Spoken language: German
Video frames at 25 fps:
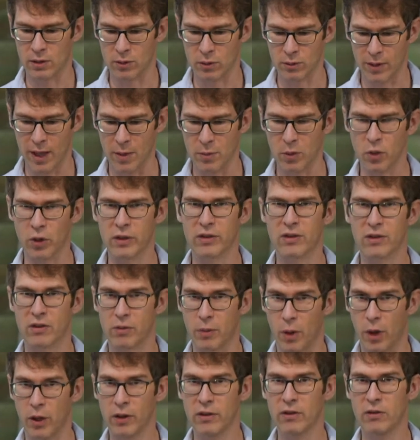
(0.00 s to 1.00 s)
Und wenn man noch ein
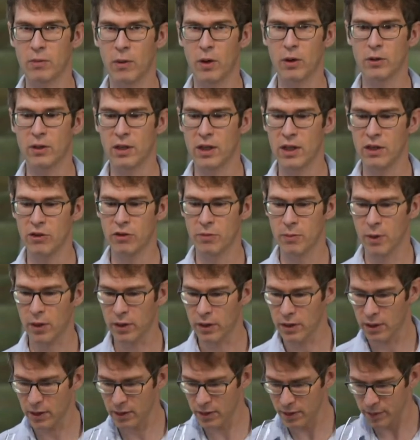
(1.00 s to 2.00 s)
zweites Mal
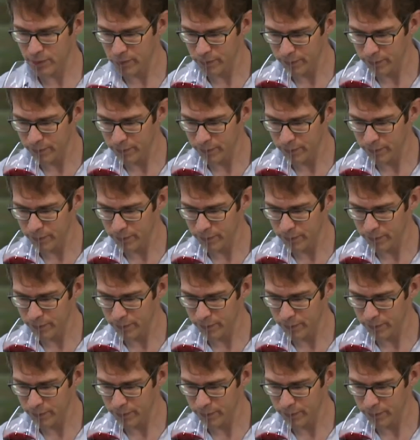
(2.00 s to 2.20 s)
reinschmeckt,